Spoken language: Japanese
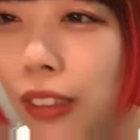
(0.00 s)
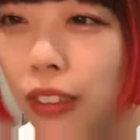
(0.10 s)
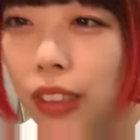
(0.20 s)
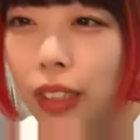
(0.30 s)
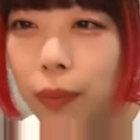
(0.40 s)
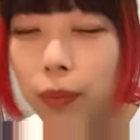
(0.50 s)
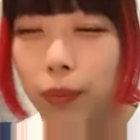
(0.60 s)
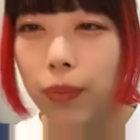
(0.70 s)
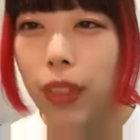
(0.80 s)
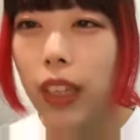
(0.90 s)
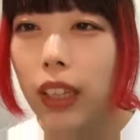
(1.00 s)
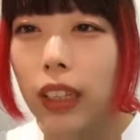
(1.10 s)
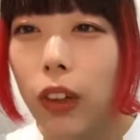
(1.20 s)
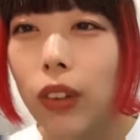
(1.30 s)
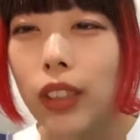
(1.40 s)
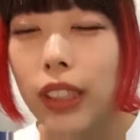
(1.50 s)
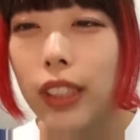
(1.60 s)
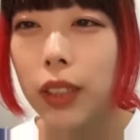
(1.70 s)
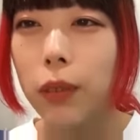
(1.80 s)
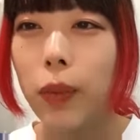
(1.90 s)
あるのにここちゃん
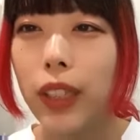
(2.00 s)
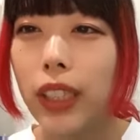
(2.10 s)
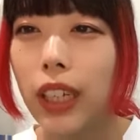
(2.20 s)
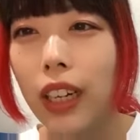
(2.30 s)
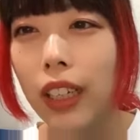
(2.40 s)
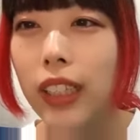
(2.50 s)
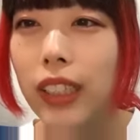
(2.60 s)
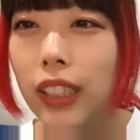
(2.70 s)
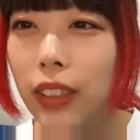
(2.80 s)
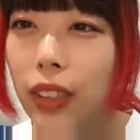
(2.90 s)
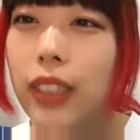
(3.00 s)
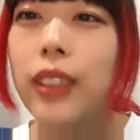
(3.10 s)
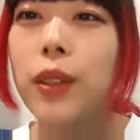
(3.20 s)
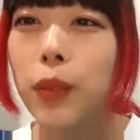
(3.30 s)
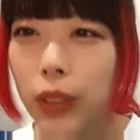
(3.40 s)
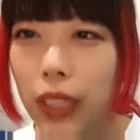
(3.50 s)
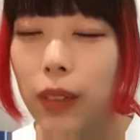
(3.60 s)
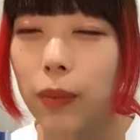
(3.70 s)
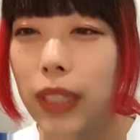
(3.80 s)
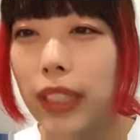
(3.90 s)
いつも真ん中らへんにいてくれてるもん
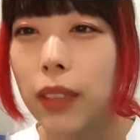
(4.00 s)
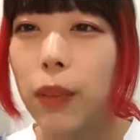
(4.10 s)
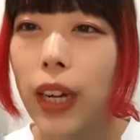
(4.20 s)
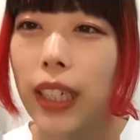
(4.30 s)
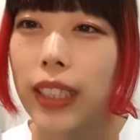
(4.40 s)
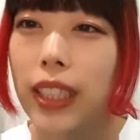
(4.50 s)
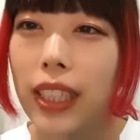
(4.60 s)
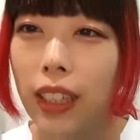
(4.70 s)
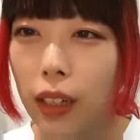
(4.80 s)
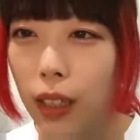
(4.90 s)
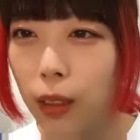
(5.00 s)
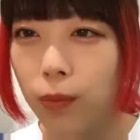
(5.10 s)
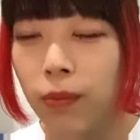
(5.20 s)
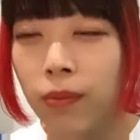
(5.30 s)
ねめいつも恥やから